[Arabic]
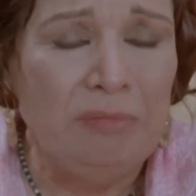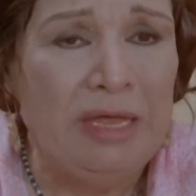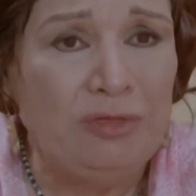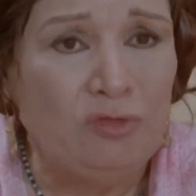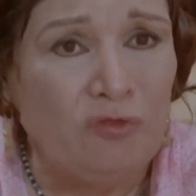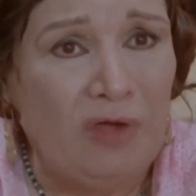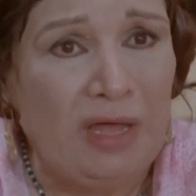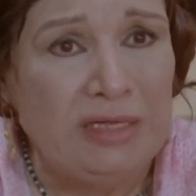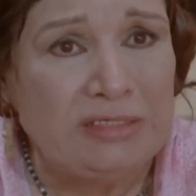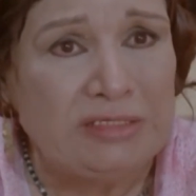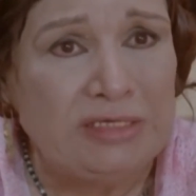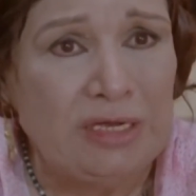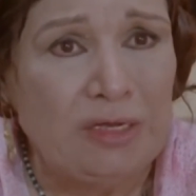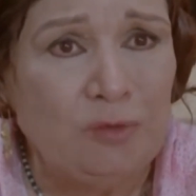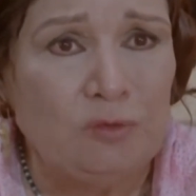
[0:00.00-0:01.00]
ماتوا في
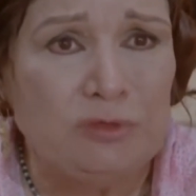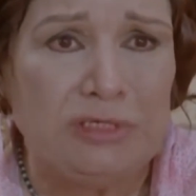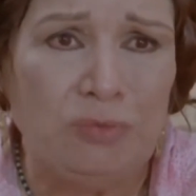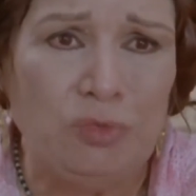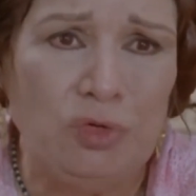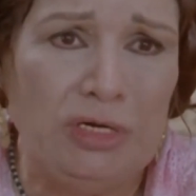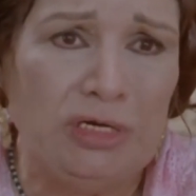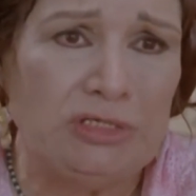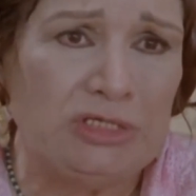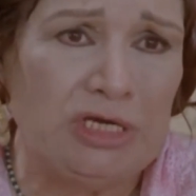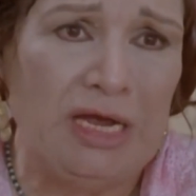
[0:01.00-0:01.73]
حادثه وسابوا لي